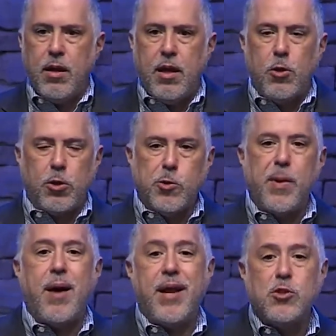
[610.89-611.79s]
En otras
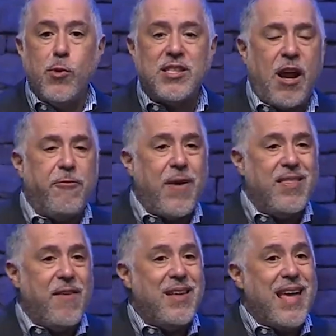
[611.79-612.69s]
palabras, nuestra fe
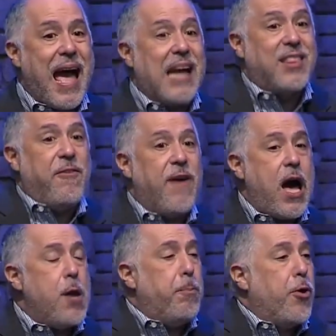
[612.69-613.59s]
debe de
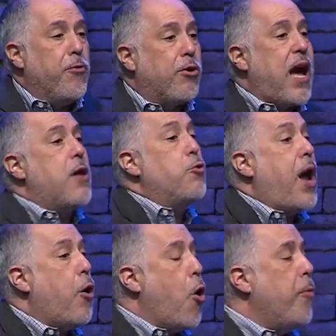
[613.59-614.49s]
activar, provocar
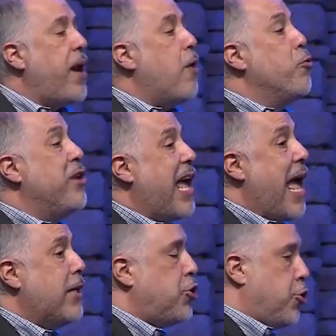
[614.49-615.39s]
una obra, un
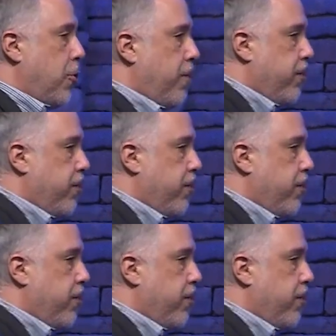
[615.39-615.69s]
hecho.